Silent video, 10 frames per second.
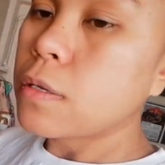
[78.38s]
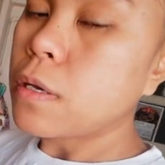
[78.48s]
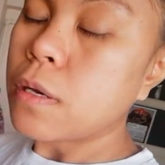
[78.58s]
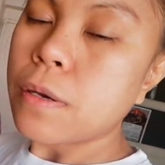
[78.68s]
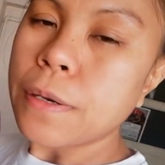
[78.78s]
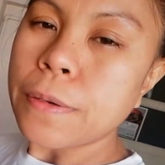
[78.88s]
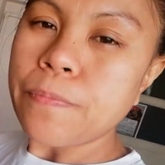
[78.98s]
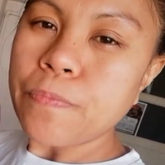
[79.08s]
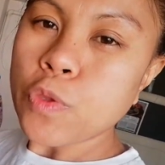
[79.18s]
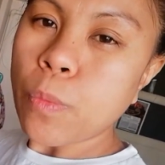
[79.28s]

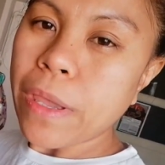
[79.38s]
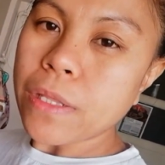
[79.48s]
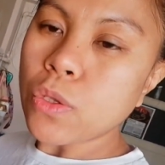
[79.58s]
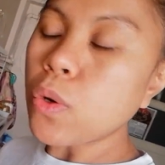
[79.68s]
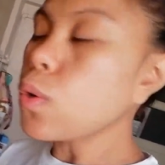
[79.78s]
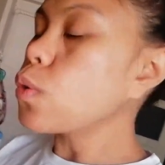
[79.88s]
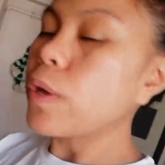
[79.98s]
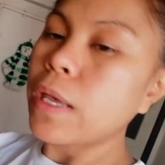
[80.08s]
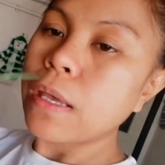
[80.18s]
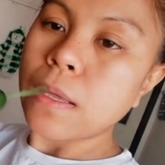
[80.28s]
um,
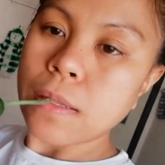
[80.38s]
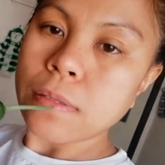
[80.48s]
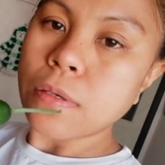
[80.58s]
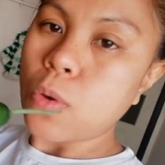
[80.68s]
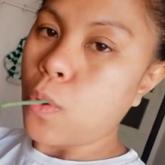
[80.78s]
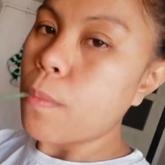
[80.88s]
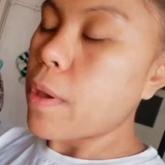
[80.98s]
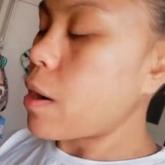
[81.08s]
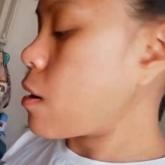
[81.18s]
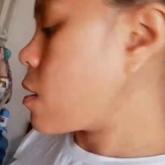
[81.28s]
tomato and
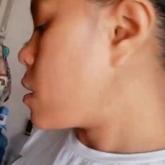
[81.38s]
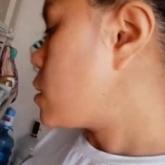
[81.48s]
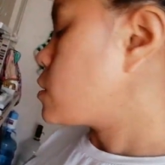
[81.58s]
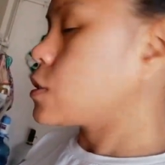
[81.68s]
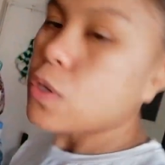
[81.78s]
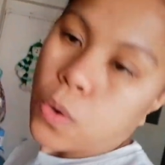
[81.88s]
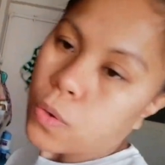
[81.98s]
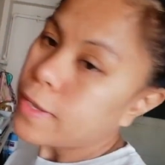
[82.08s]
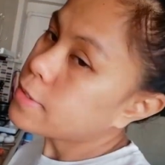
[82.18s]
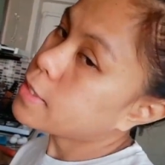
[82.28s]
cucumber.
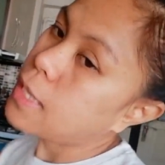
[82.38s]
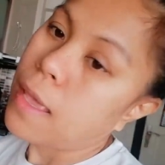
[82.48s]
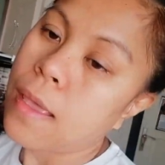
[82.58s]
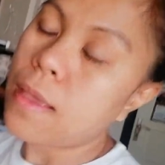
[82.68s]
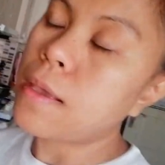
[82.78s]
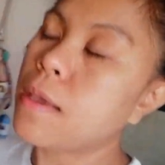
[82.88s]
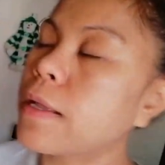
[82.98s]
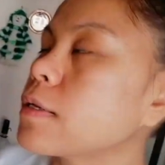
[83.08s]
So, let's see.